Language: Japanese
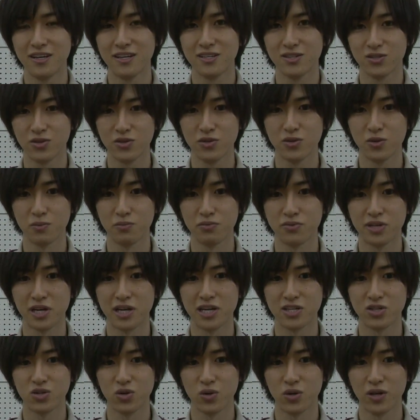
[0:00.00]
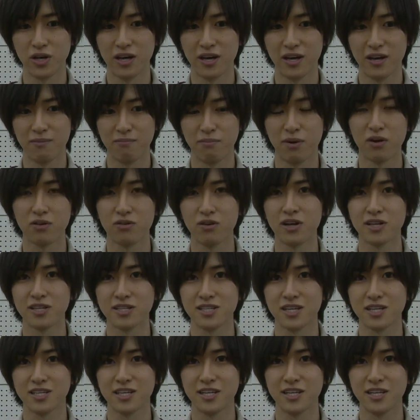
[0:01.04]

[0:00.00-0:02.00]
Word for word: そういうのを舞台上で爆発さ